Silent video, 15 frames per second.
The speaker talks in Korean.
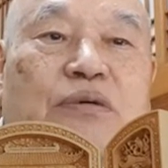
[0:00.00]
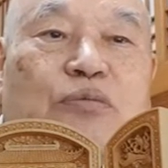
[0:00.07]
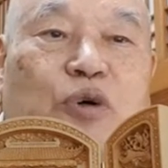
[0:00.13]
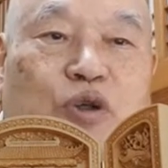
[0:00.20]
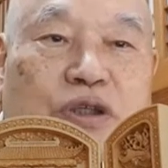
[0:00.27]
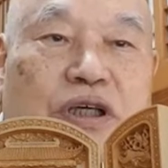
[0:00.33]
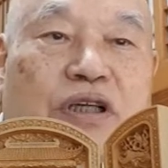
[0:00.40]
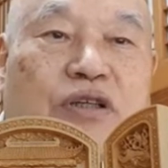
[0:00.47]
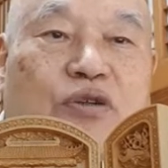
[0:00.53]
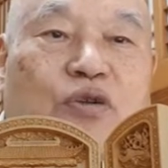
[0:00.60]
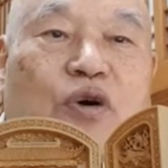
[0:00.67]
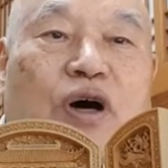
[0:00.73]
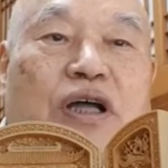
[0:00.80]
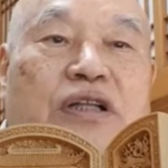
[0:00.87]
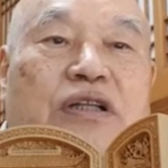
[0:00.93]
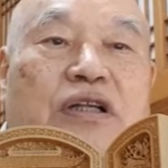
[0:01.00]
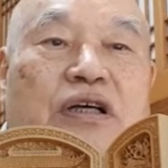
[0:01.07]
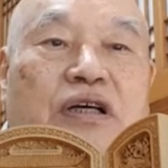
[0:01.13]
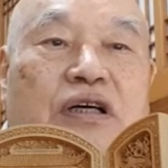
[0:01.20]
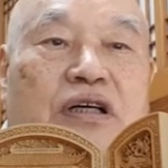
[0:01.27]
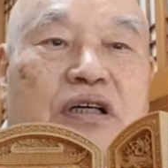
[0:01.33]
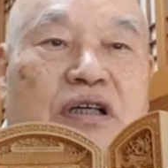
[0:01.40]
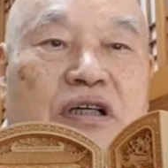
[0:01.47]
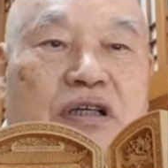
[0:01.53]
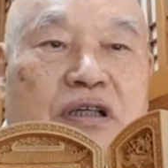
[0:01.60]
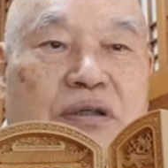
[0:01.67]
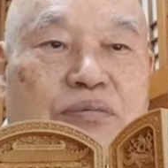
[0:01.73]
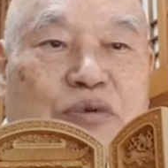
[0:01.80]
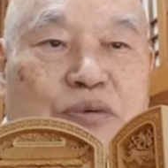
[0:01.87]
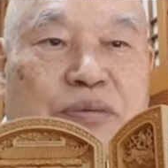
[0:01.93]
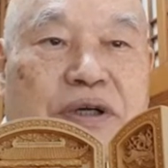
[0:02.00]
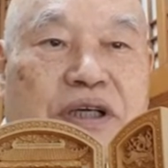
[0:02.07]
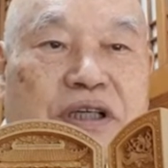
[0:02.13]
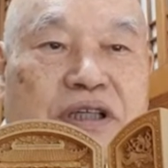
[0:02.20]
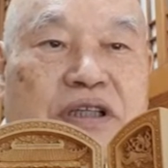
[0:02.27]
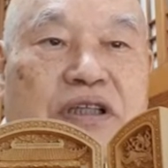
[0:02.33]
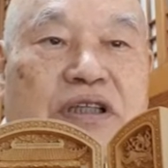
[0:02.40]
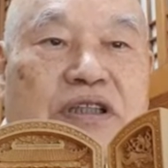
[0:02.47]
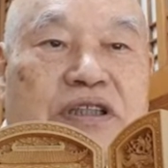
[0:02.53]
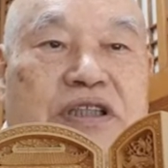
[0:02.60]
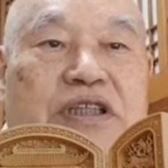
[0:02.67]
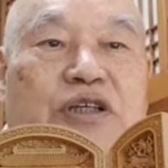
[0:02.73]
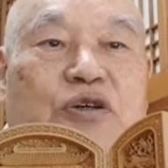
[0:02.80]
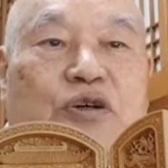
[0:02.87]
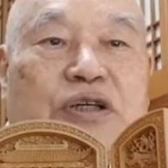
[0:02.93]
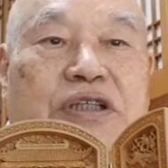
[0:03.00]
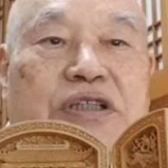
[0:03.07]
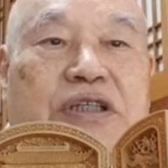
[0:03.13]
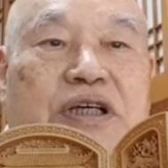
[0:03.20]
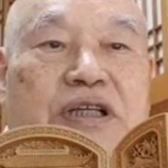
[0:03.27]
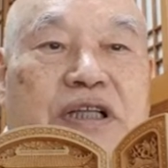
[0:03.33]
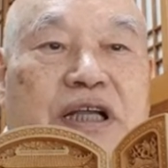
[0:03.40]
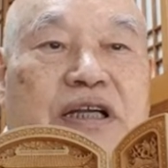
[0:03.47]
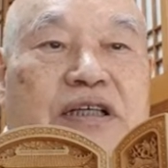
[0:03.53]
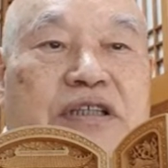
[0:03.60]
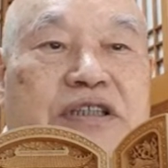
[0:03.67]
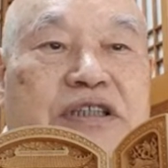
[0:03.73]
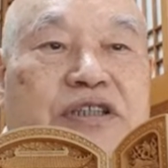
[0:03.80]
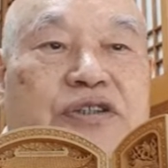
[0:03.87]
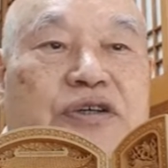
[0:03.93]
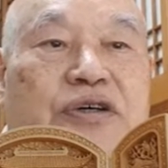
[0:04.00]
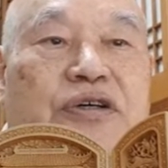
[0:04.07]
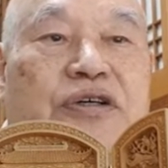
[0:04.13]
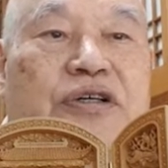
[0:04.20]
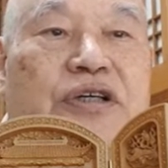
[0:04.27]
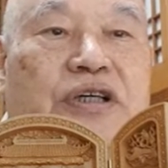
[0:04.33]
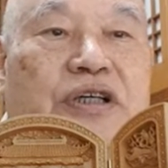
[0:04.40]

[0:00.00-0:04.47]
보살은 또한 어, 분명히 지니고 있어야 되는 것이죠.